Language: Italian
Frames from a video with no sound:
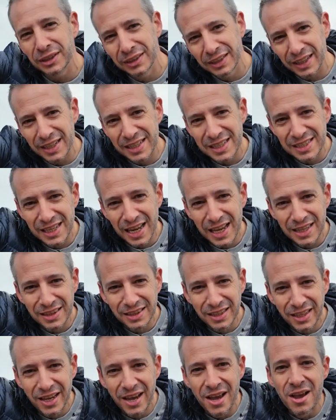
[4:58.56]

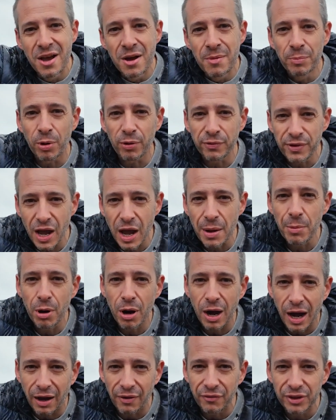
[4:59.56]
interessanti, proviamo
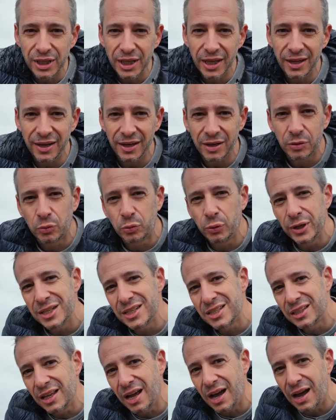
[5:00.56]
a vedere
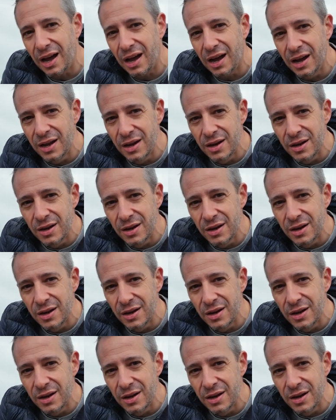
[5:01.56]
questa